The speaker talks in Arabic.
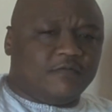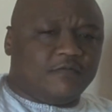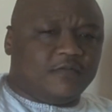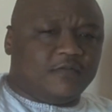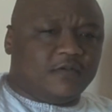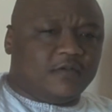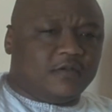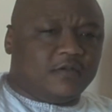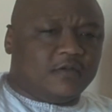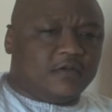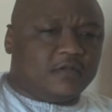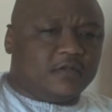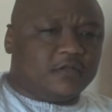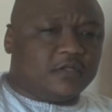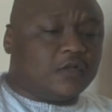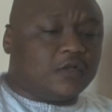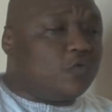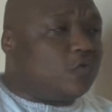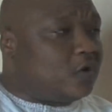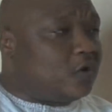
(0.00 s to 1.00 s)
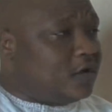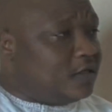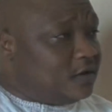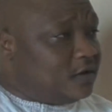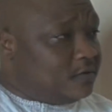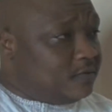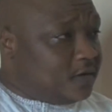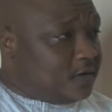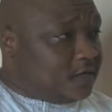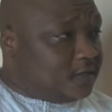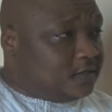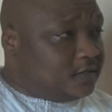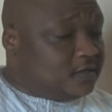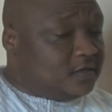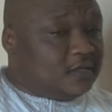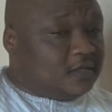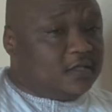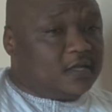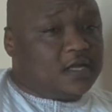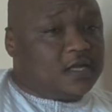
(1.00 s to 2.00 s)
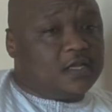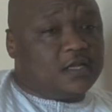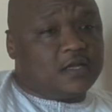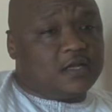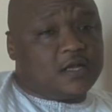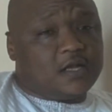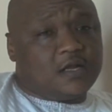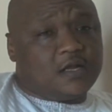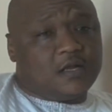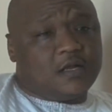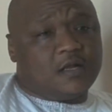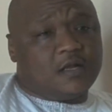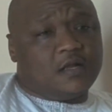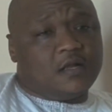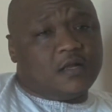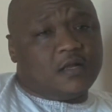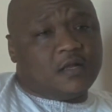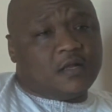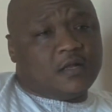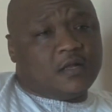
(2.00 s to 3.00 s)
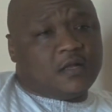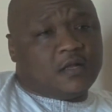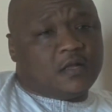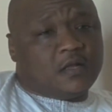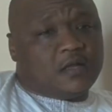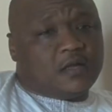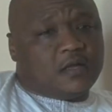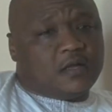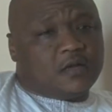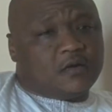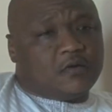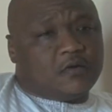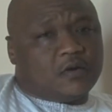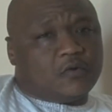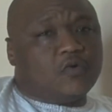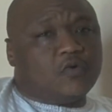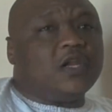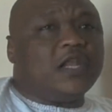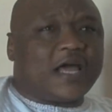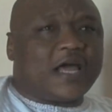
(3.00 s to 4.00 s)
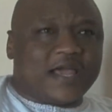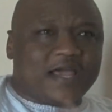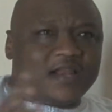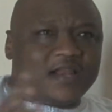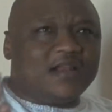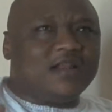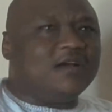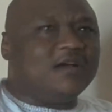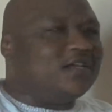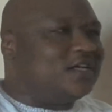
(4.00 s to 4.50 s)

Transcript: في تطور هذا البلد لذلك كان آه، كل الحياة لنا